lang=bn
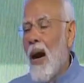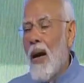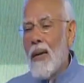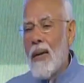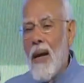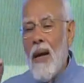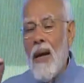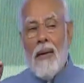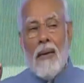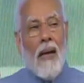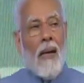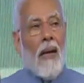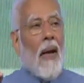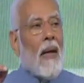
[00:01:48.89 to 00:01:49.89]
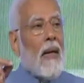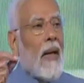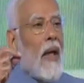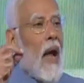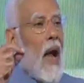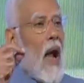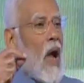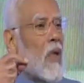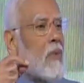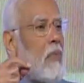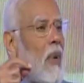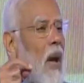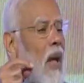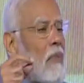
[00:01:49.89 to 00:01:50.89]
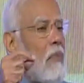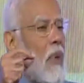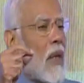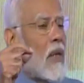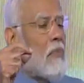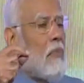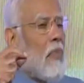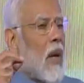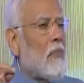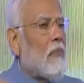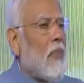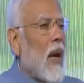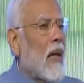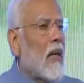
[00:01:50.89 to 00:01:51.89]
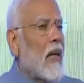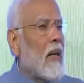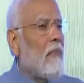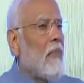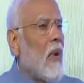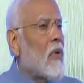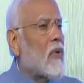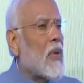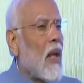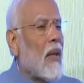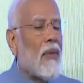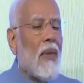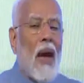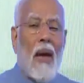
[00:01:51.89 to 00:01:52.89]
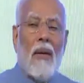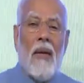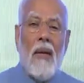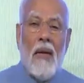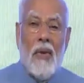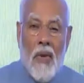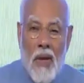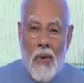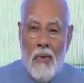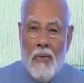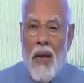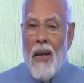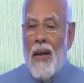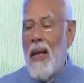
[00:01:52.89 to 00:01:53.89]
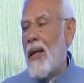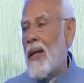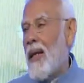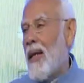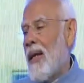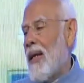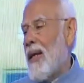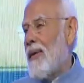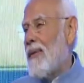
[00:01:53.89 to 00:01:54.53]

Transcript: অটল টানেলের আশপাশে বরফ পড়ার খুব সুন্দর কিছু ছবি দেখে থাকবেন